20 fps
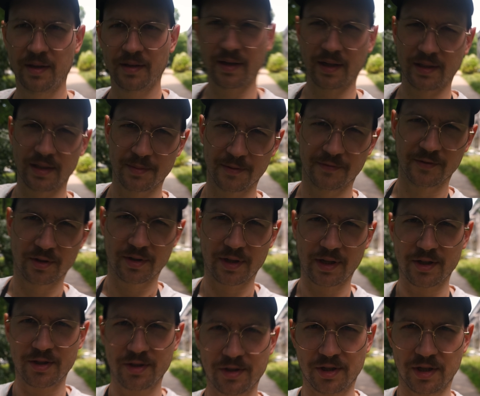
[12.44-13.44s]
Jak na pewno
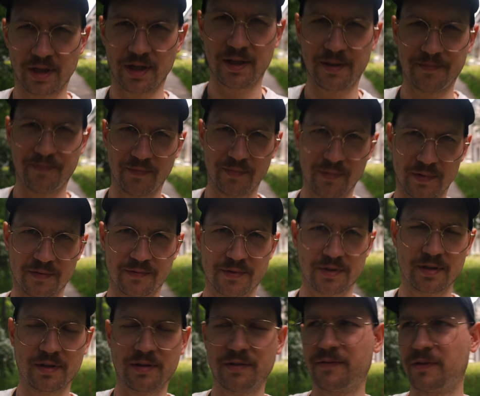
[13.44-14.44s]
kojarzycie, mm, w
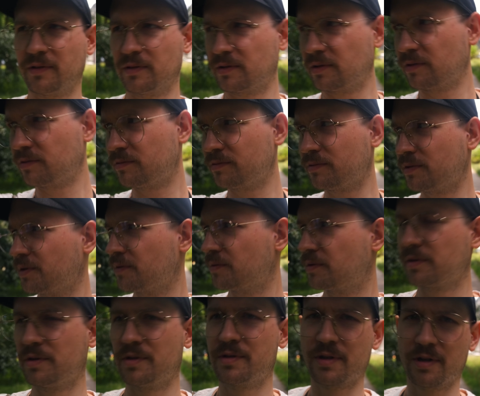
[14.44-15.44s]
street photo królują
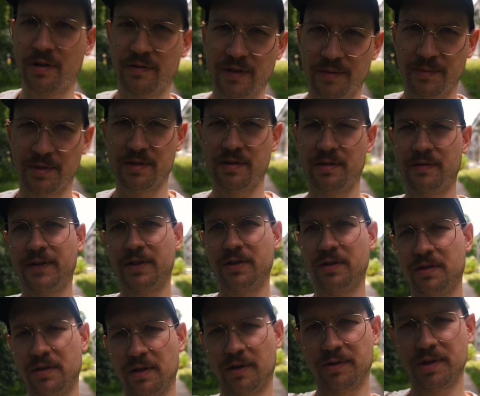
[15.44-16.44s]
ogniskowe między
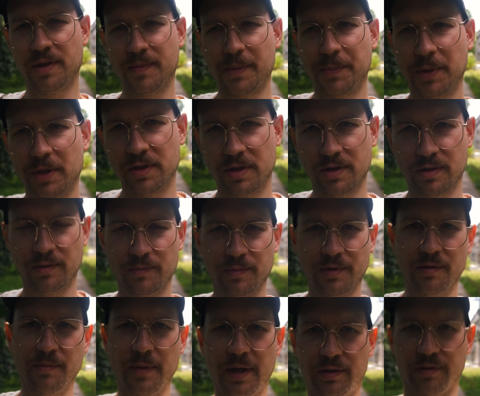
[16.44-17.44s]
28 a 50
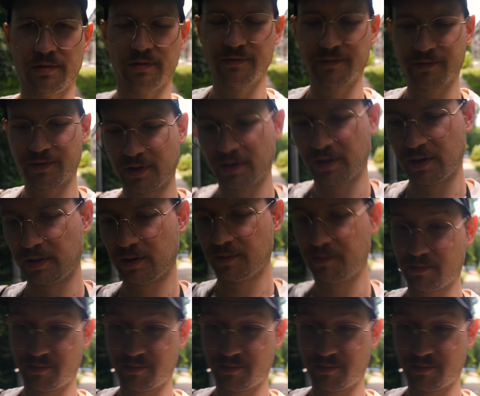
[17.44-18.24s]
mm i